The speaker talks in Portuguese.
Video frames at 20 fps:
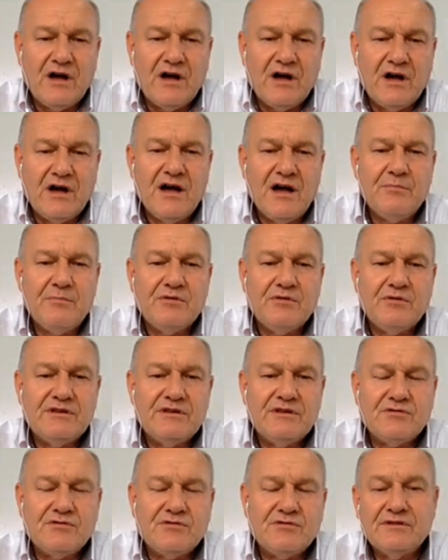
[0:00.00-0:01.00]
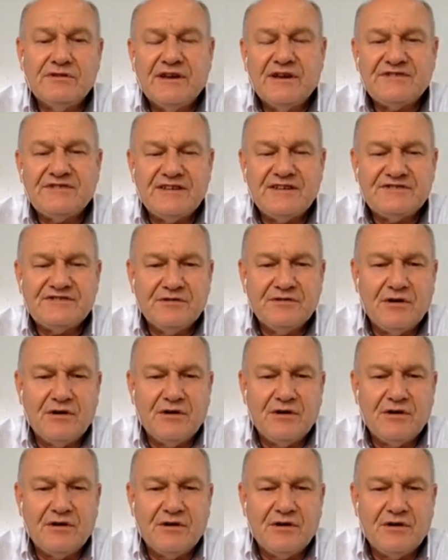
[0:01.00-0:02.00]
ao câmbio e toda essa
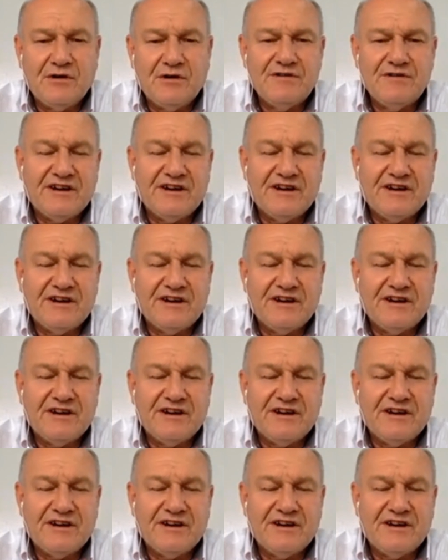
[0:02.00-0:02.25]
questão da onde